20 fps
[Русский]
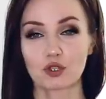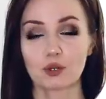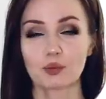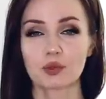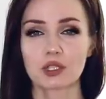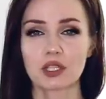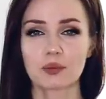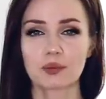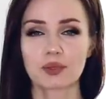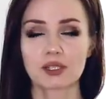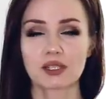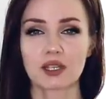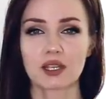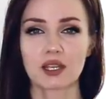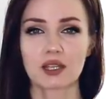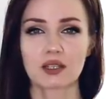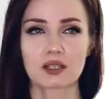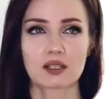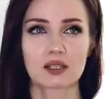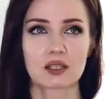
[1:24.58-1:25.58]
где я
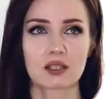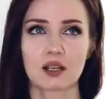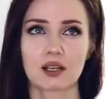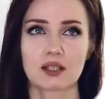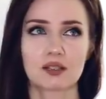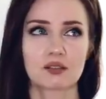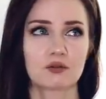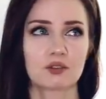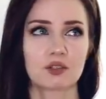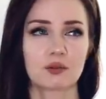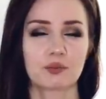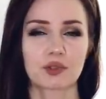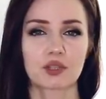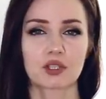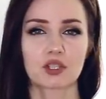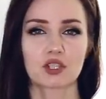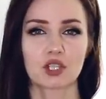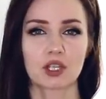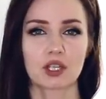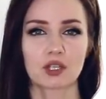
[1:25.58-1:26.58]
постоянно заказываю на
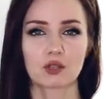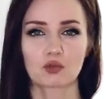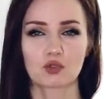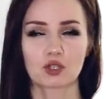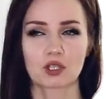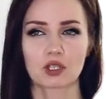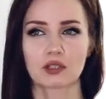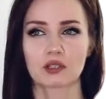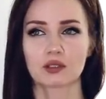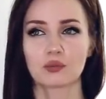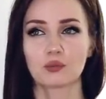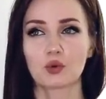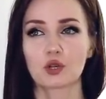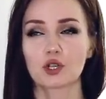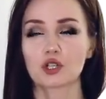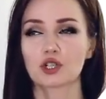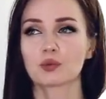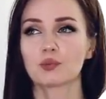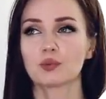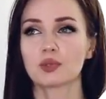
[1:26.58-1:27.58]
протяжении уже, наверное,
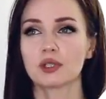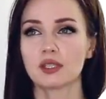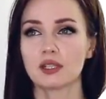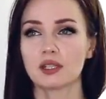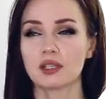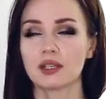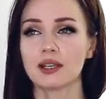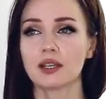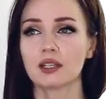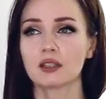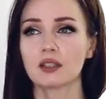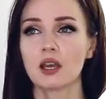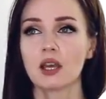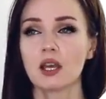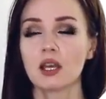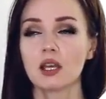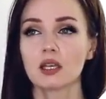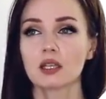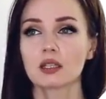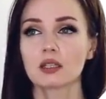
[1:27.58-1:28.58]
больше пяти лет.
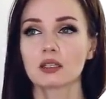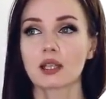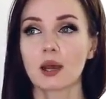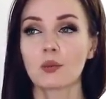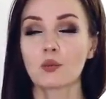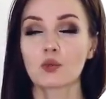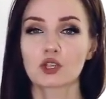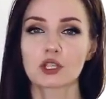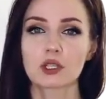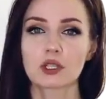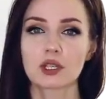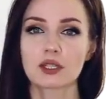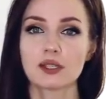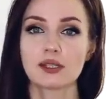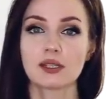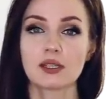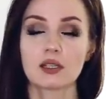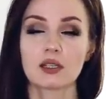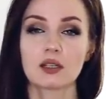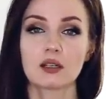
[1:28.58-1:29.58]
Там можно
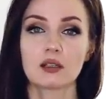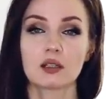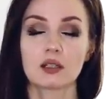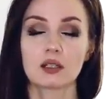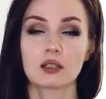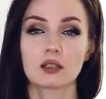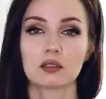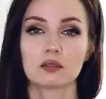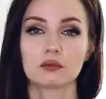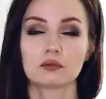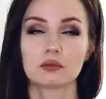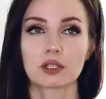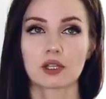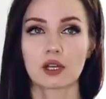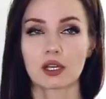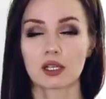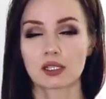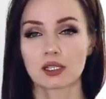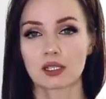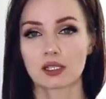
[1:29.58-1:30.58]
найти э,
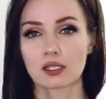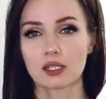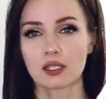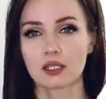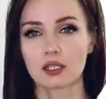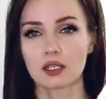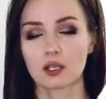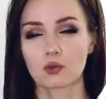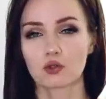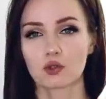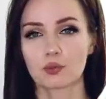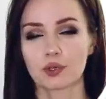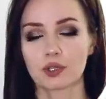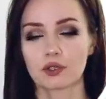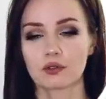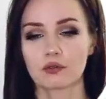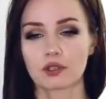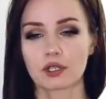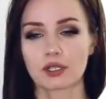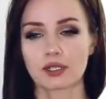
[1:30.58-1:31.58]
разные скидки, я уже про
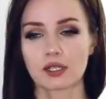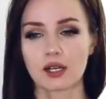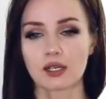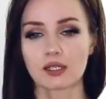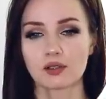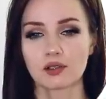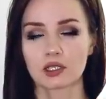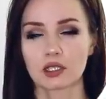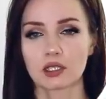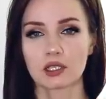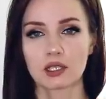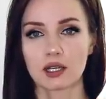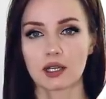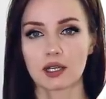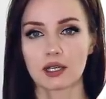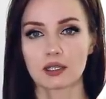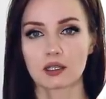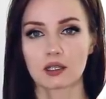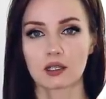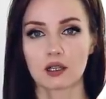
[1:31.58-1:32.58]
него рассказывала. Это никакая
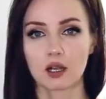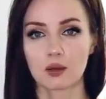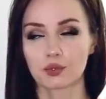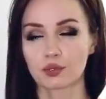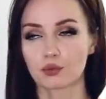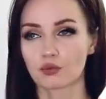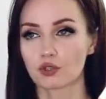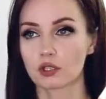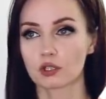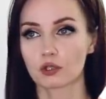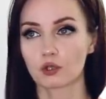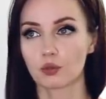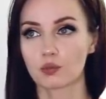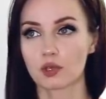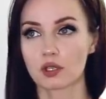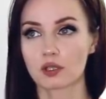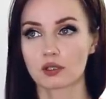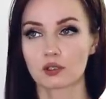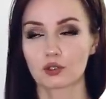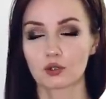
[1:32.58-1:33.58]
не реклама, потому что никто мне
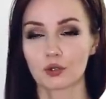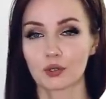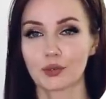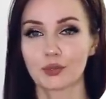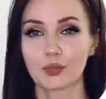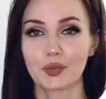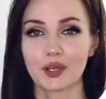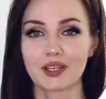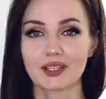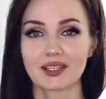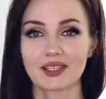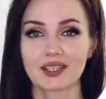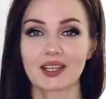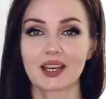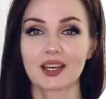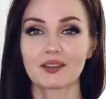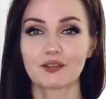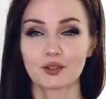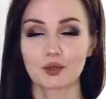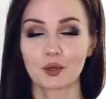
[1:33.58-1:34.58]
ни за что не платит,
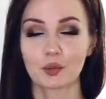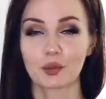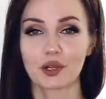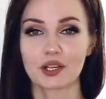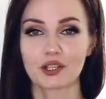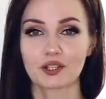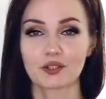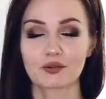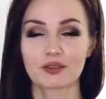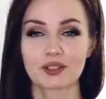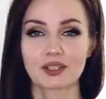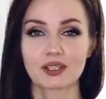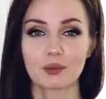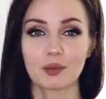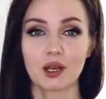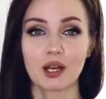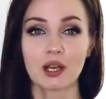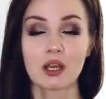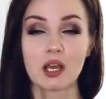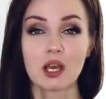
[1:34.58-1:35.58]
я все оплачиваю
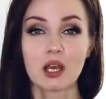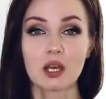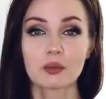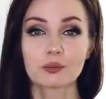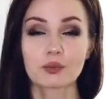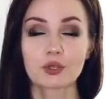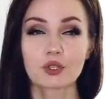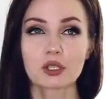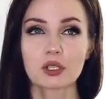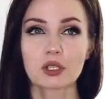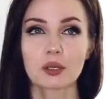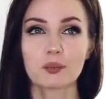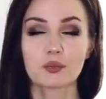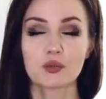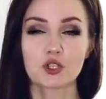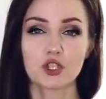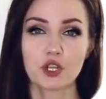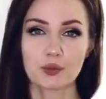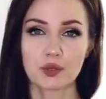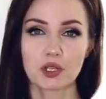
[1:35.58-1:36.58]
сама. Просто
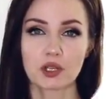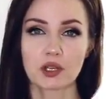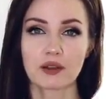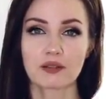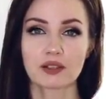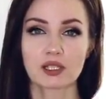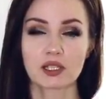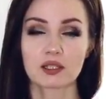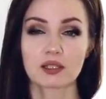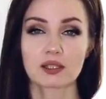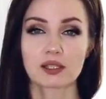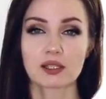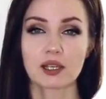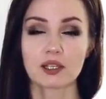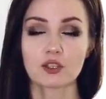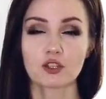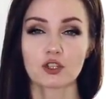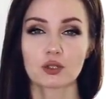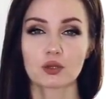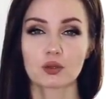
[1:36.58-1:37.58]
чем мне нравится этот
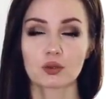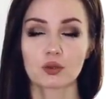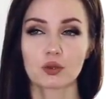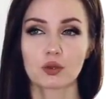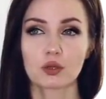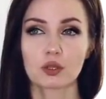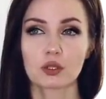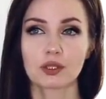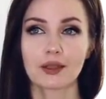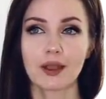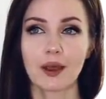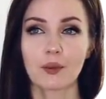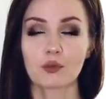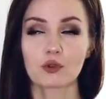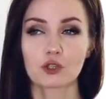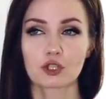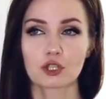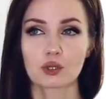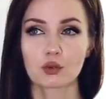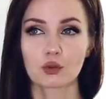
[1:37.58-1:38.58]
сайт, что там
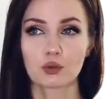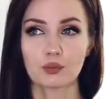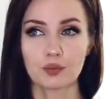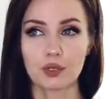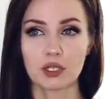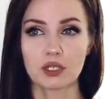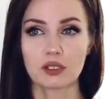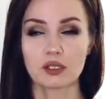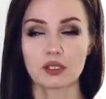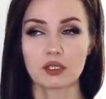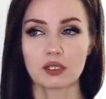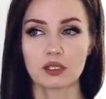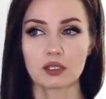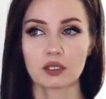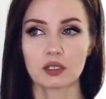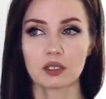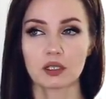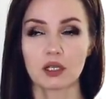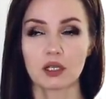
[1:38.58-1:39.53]
можно купить э,